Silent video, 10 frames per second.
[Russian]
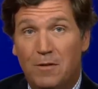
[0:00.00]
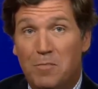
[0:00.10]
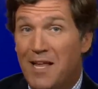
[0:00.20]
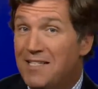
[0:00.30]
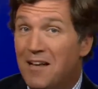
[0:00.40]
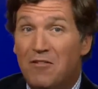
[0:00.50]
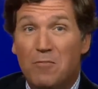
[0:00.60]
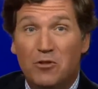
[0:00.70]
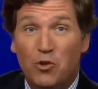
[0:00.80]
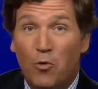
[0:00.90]

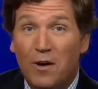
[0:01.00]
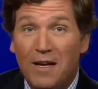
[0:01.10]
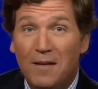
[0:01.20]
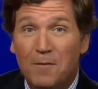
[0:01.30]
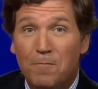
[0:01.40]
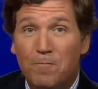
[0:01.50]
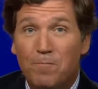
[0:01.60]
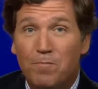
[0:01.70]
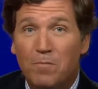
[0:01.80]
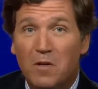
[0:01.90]
Некоторые массовые убийцы
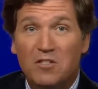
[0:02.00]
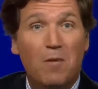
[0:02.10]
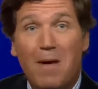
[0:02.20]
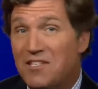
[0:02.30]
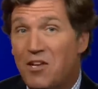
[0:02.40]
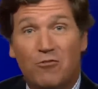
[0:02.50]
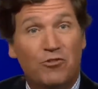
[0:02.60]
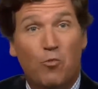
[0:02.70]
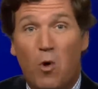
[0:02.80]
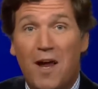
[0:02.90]
белые, некоторые
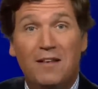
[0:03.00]
черные,